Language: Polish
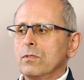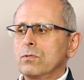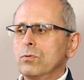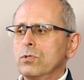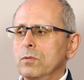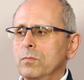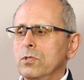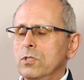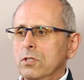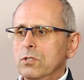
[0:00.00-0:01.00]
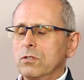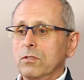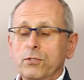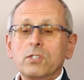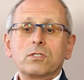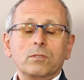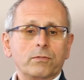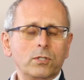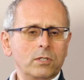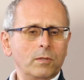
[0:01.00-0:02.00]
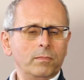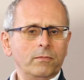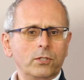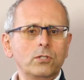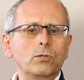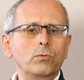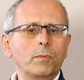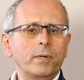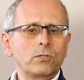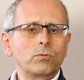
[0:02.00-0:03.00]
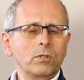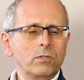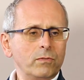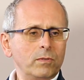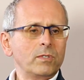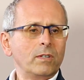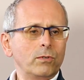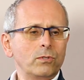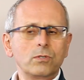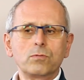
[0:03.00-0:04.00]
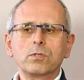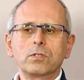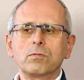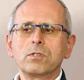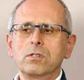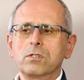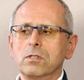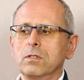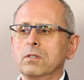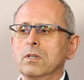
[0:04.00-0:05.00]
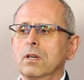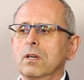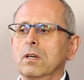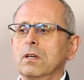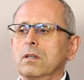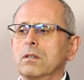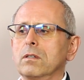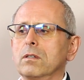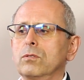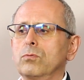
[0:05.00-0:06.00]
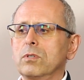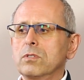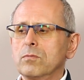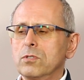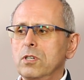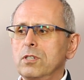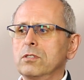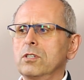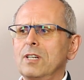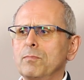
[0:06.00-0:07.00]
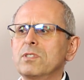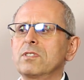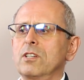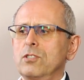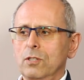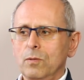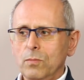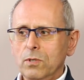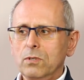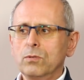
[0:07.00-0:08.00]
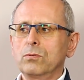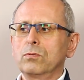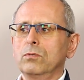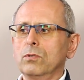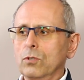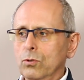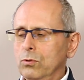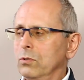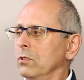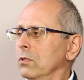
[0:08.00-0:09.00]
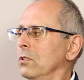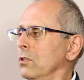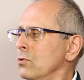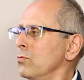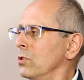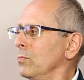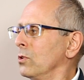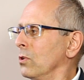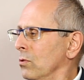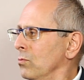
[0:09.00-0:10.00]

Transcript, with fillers: słyszymy rzeczy, wszyscy, wszyscy, wszyscy ludzie pracujący w tym zawodzie słyszą rzeczy, e, które są rzecz, rzeczami strasznymi i słyszymy to od